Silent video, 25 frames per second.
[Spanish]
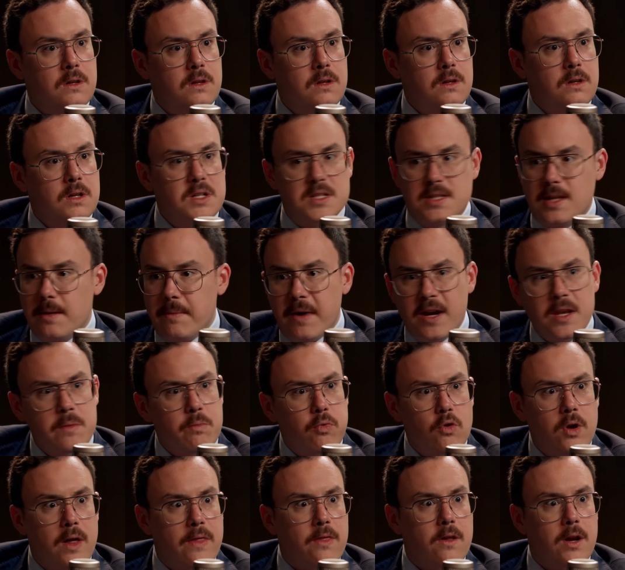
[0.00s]
Está
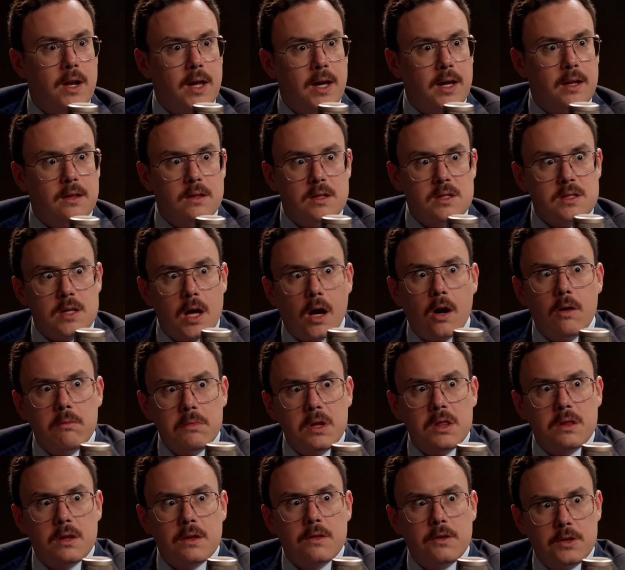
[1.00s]
manipulando a la gente, está
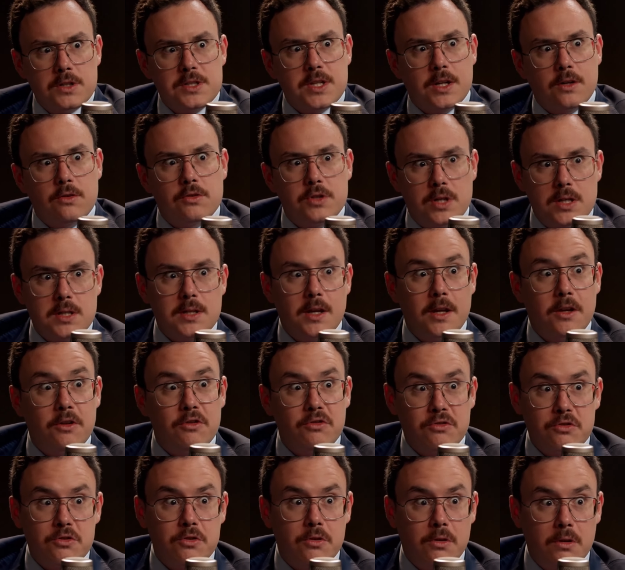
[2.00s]
convenciéndolos de cosas que no
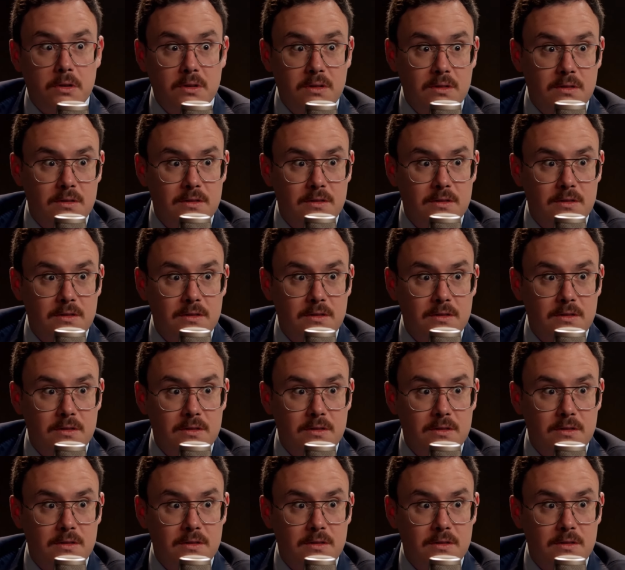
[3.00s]
son.